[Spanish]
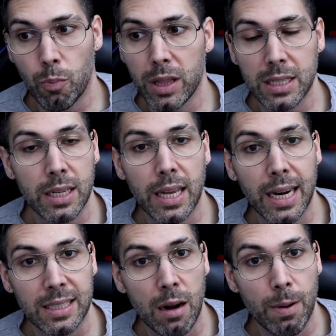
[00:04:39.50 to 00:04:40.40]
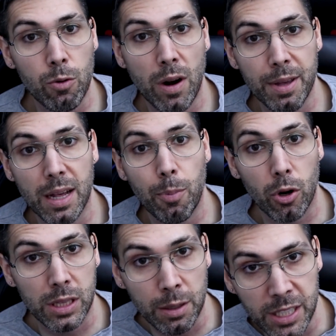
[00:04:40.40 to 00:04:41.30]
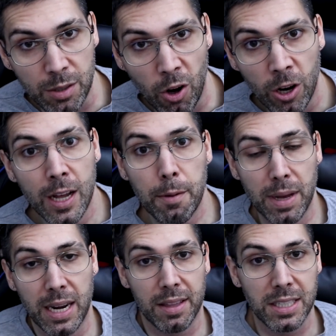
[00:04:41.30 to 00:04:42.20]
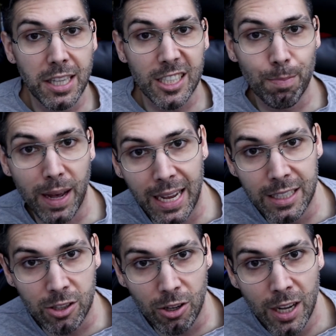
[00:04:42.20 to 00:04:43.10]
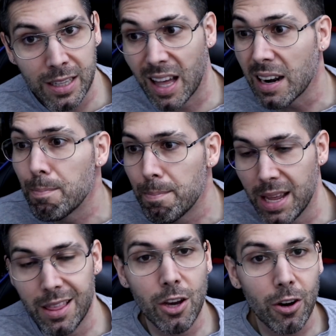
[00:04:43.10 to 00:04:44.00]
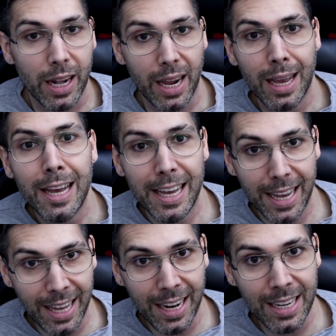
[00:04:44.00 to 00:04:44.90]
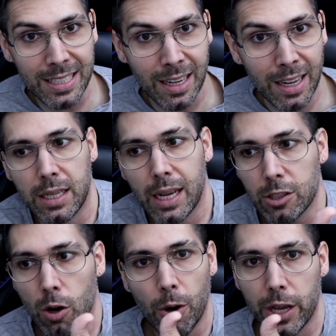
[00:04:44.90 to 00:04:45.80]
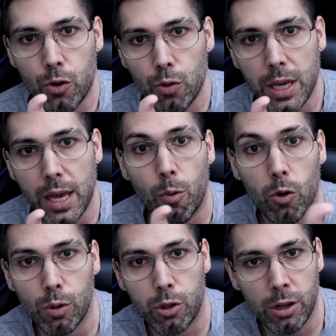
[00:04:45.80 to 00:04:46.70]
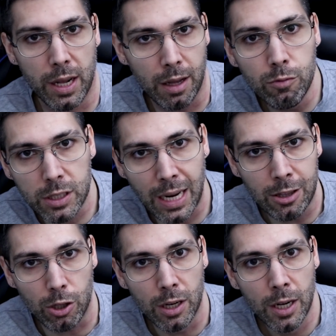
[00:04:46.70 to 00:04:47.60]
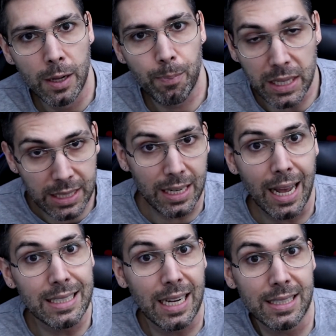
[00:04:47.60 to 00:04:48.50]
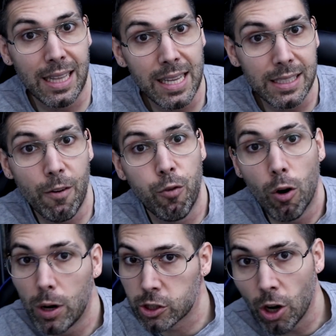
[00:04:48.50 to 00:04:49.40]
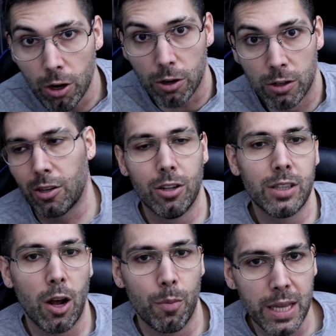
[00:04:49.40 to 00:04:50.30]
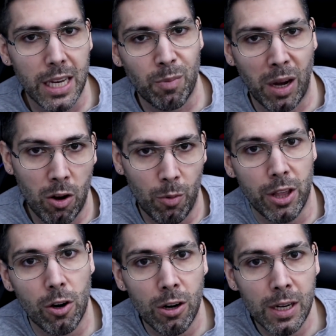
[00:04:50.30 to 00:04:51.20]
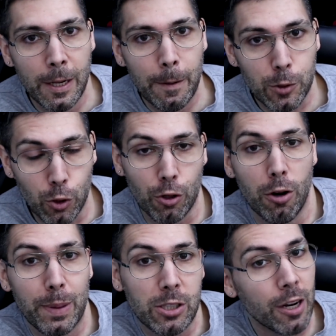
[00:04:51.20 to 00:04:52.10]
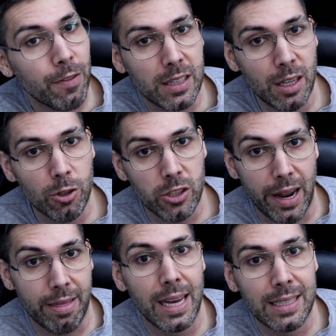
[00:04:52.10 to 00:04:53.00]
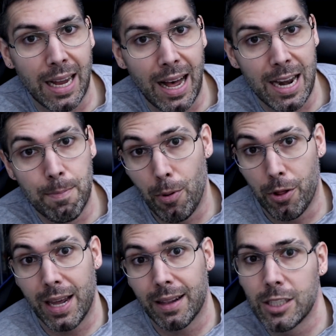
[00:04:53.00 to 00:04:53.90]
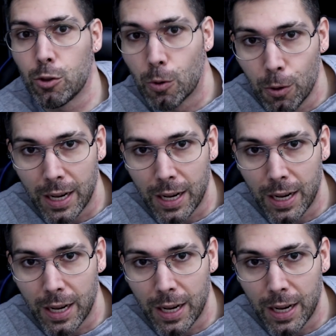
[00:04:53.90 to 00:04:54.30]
No puedes siquiera salvar una vida por ti mismo, me necesitas para esto, tan mediocre eres. Así que es como que Yuji evoluciona, da un salto. Y se saca las castañas del fuego él solo. Solo entre comillas, porque como digo, sus golpes son efectivos gracias al poder de su